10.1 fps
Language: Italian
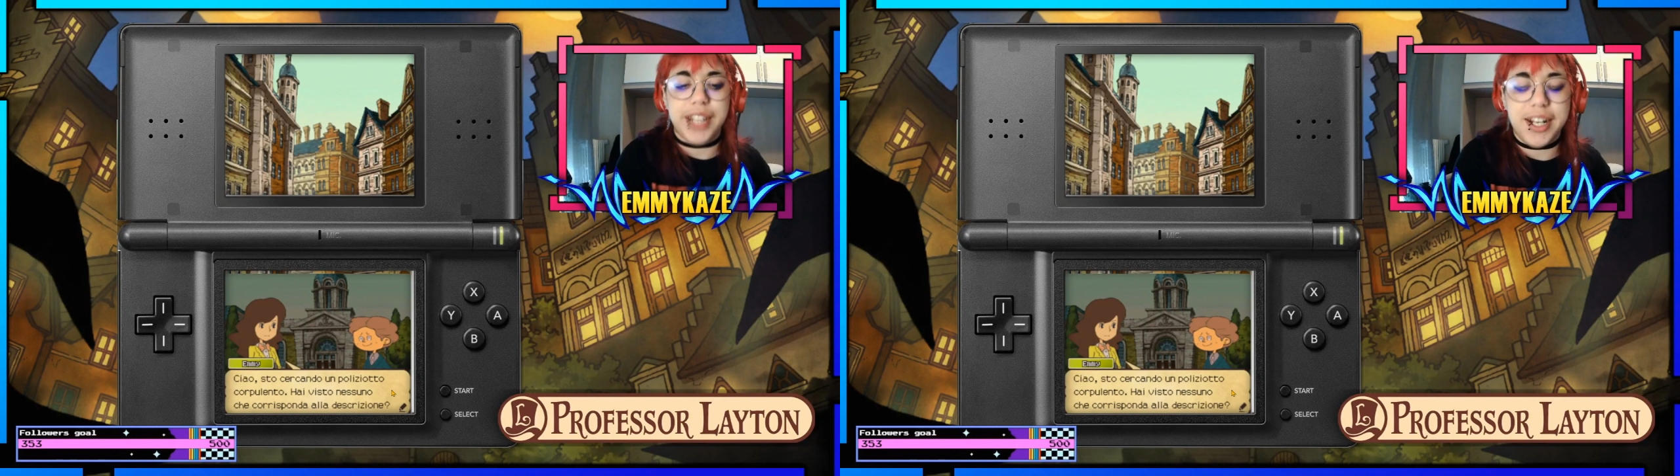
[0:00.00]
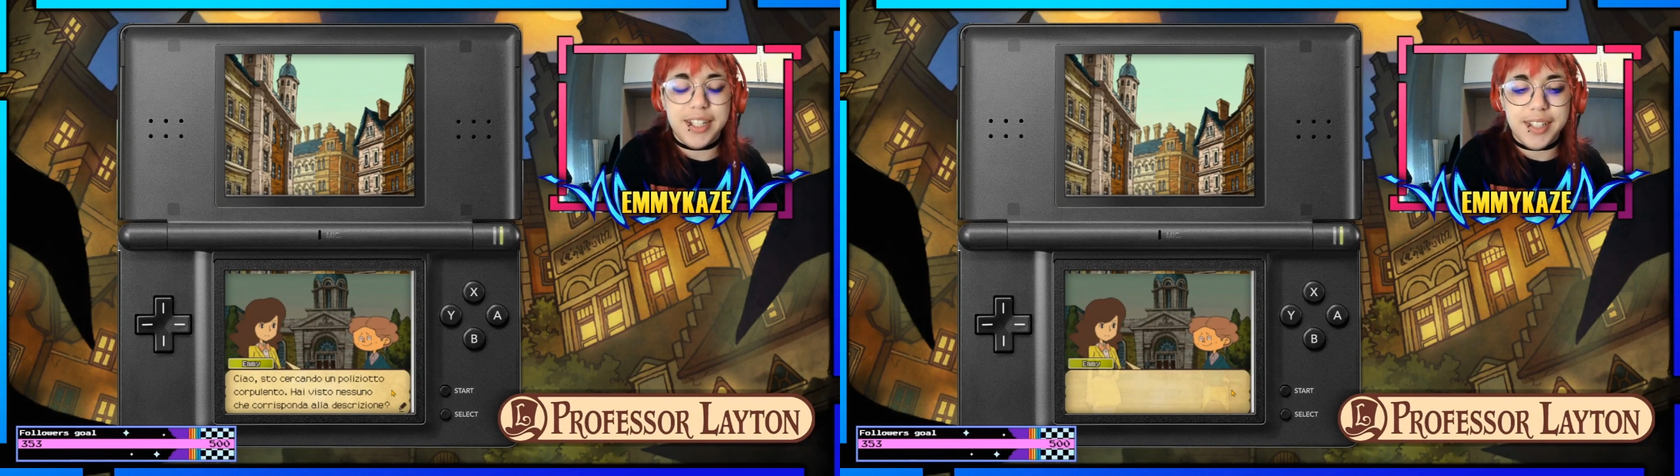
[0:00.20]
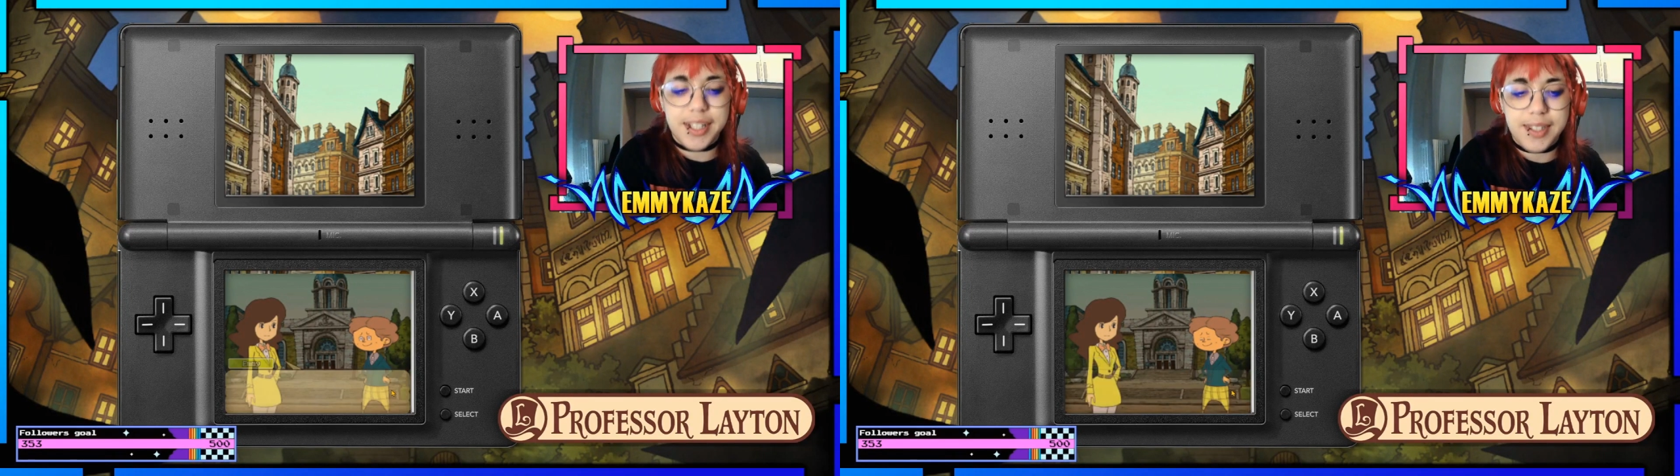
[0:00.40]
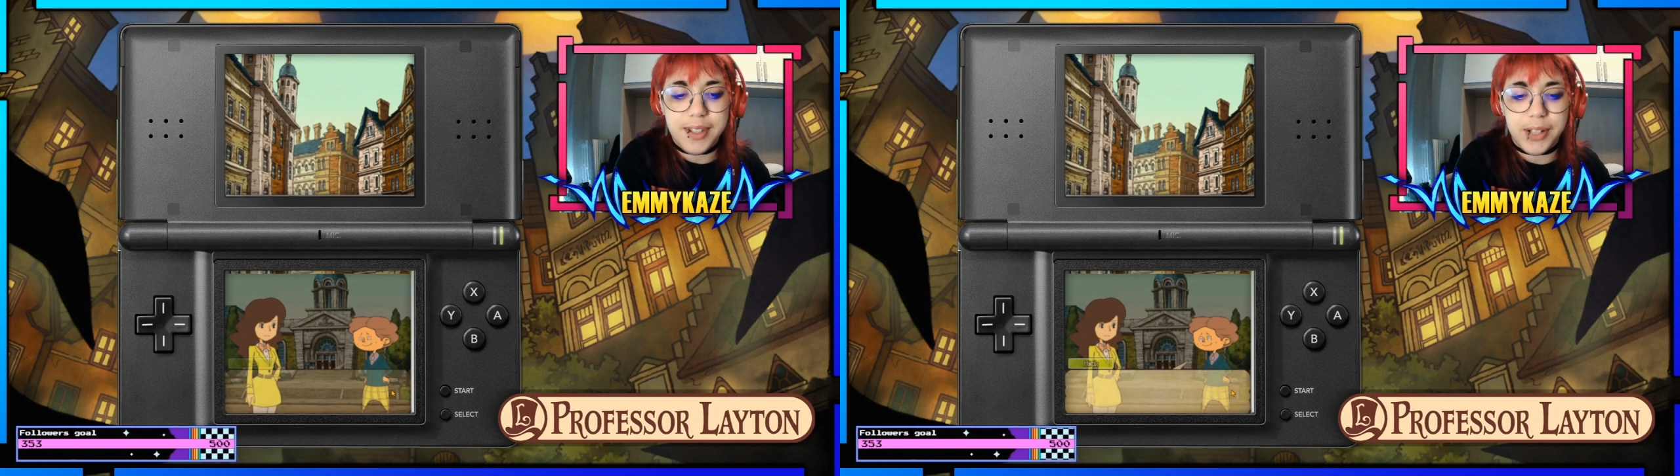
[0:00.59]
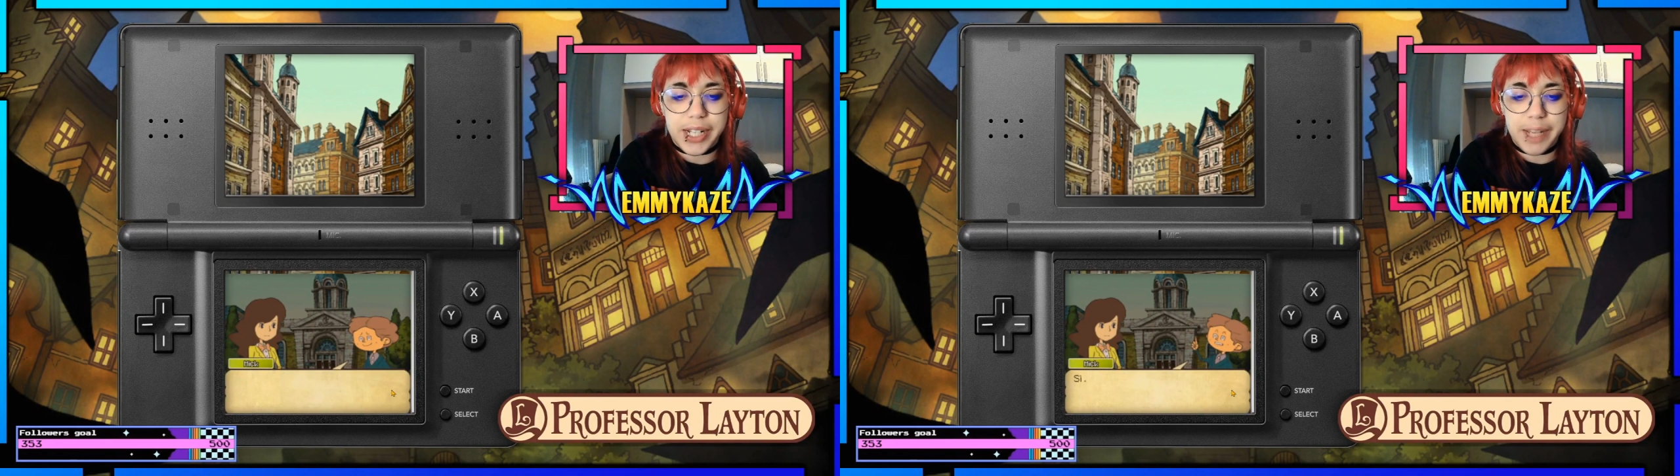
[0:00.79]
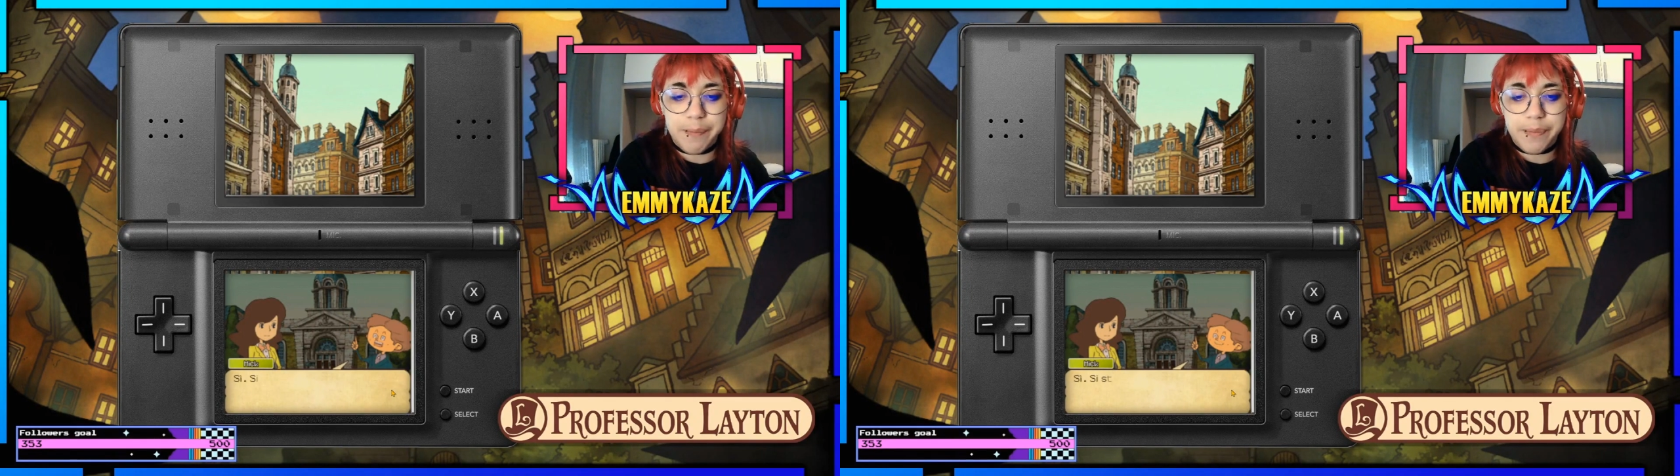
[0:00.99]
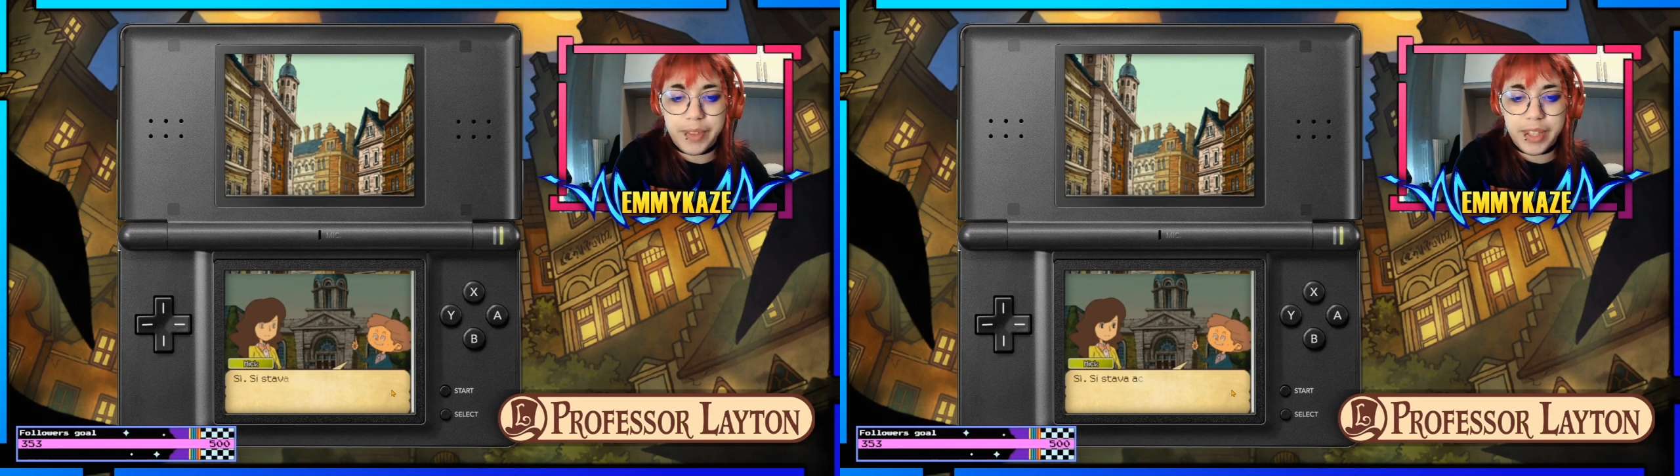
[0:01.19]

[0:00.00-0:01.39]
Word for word: alla descrizione?